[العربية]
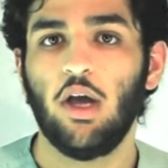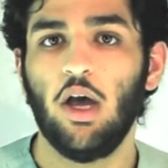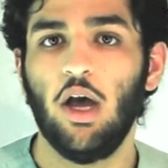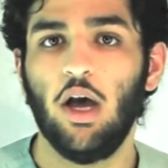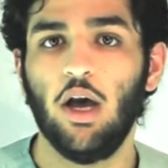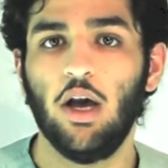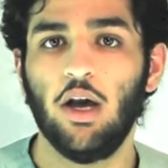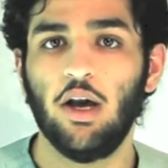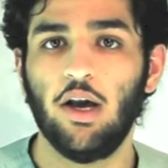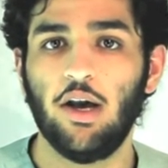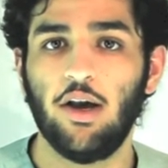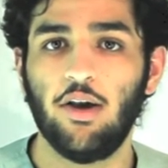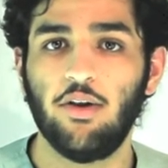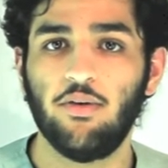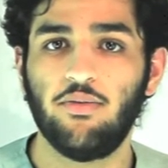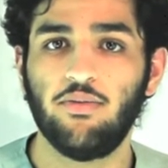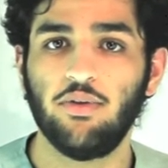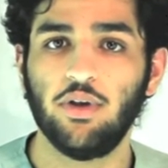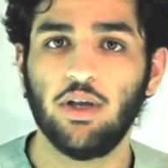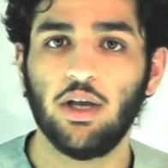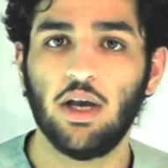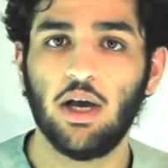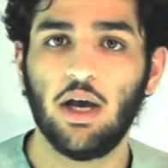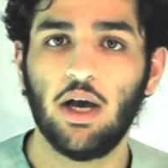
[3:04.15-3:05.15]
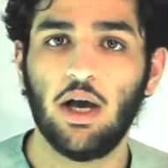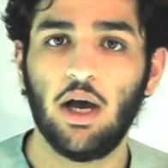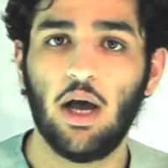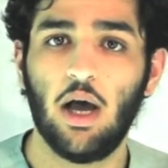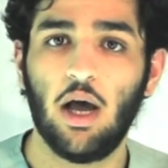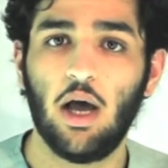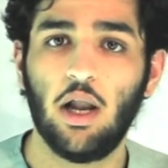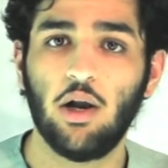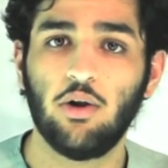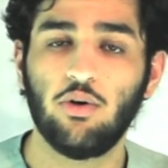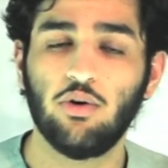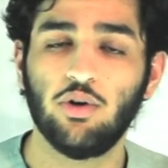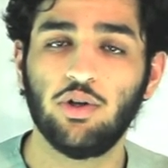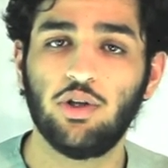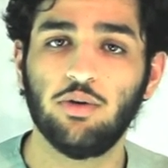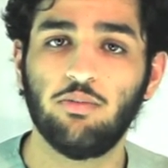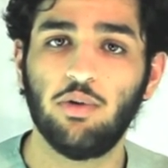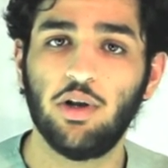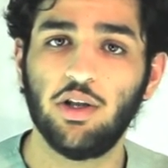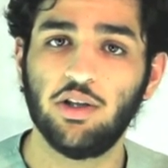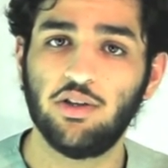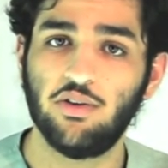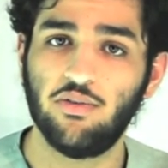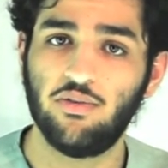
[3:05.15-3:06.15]
آه، فيها الكتب
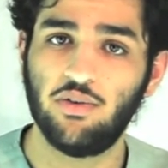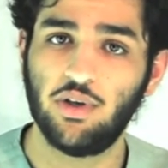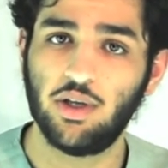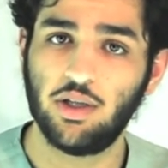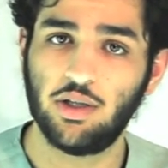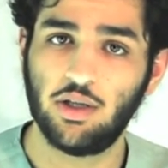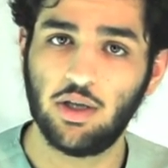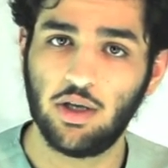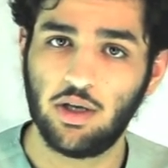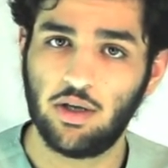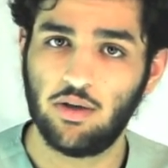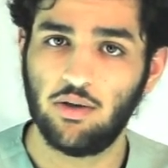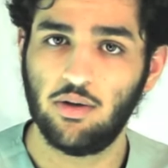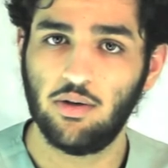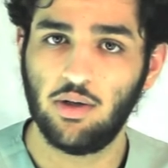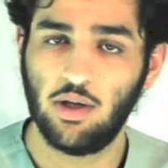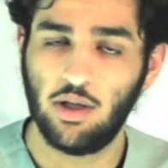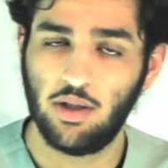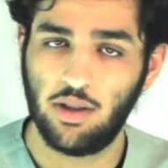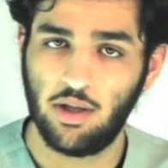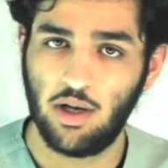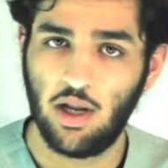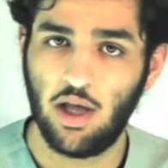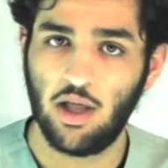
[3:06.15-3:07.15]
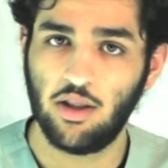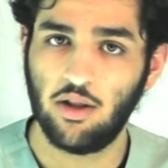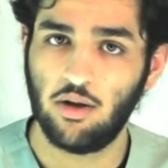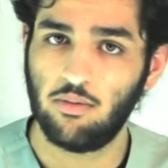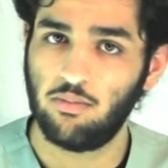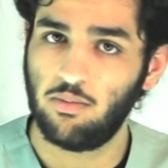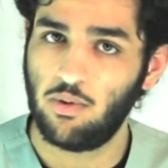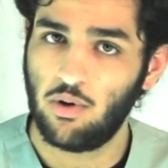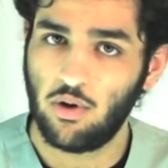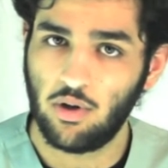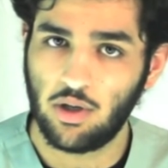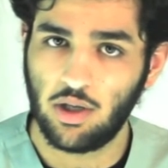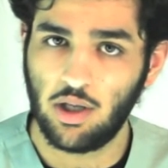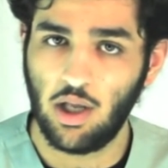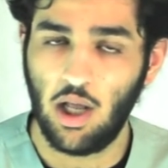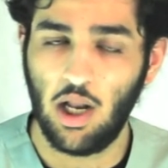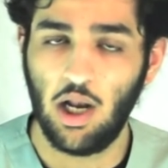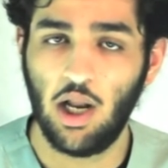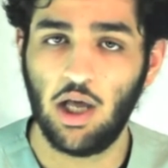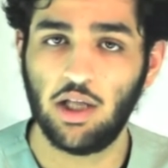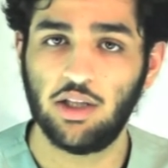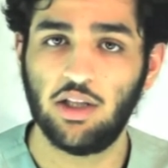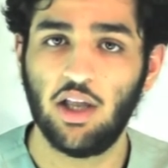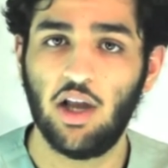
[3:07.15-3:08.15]
اللي تفيدك اثناء هذا البلوك
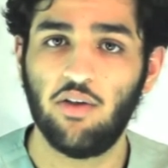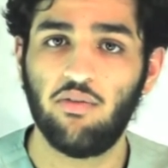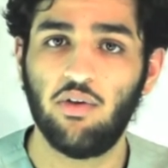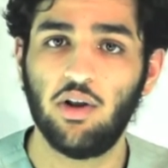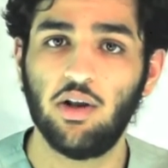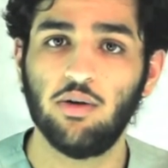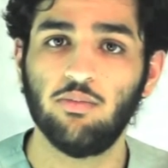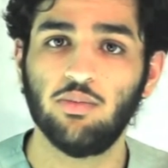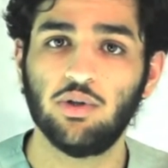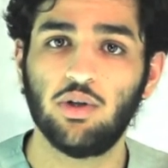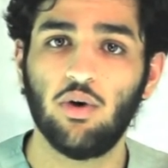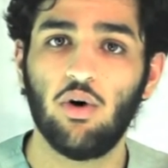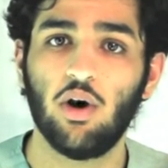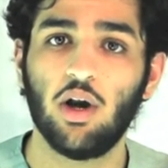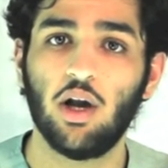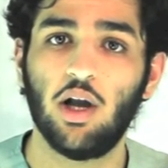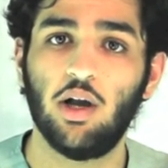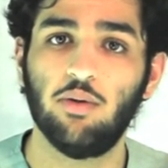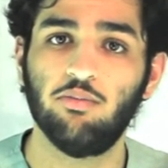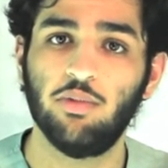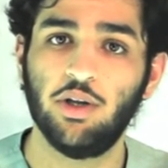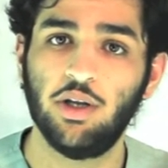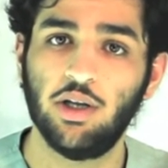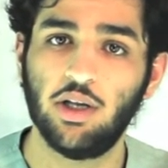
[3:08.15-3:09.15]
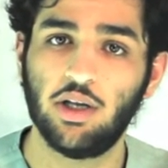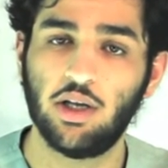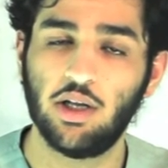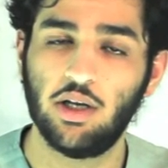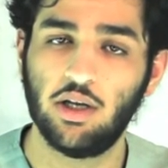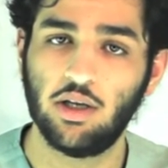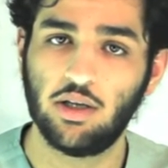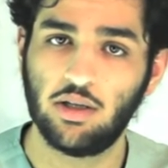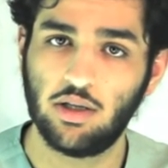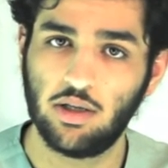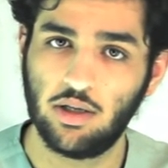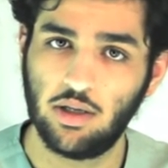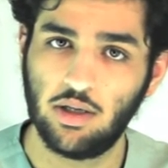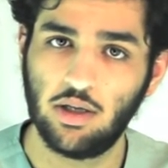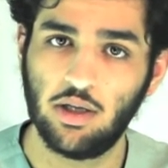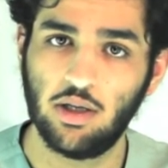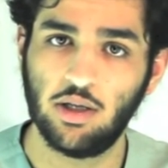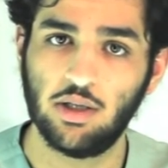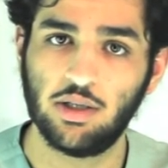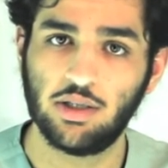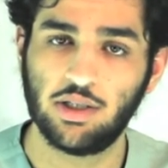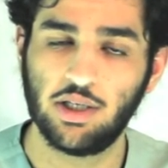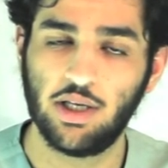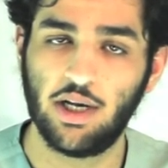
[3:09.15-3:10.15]
الاهداف اللي متوقع منك انك
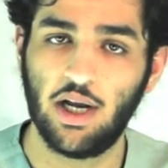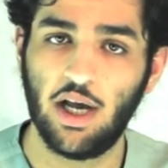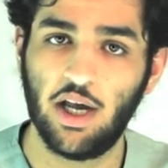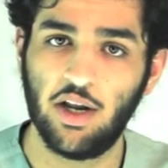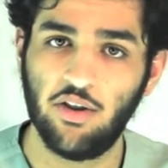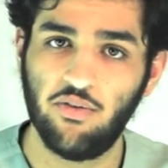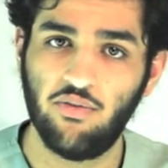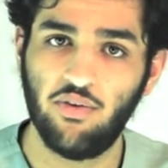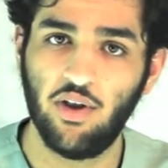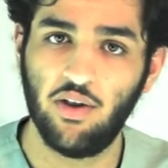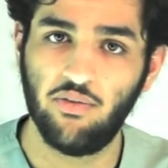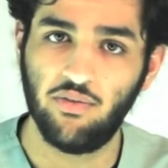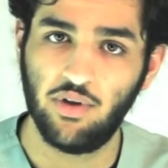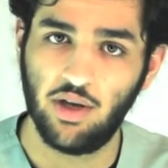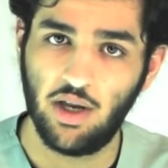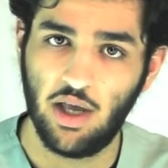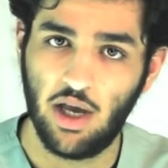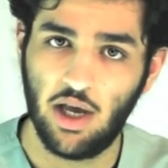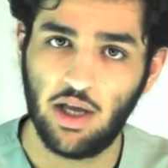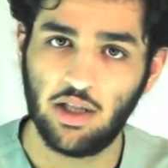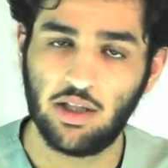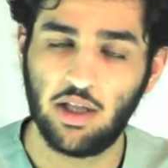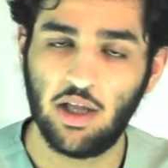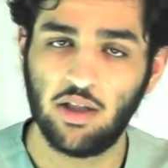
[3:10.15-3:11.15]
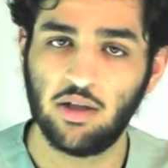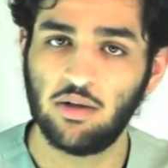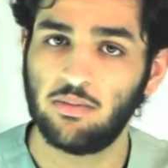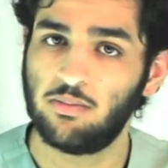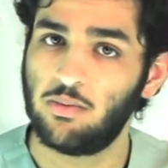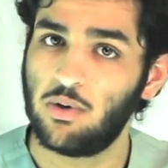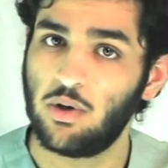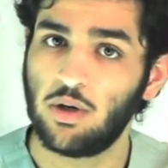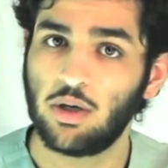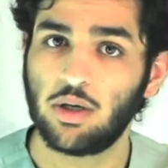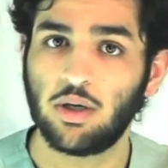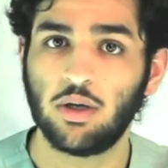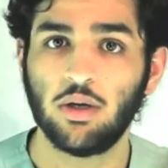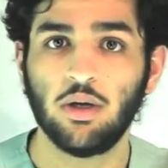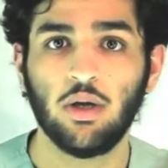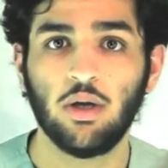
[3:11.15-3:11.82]
تصير عارفها في نهايه هذا البلوك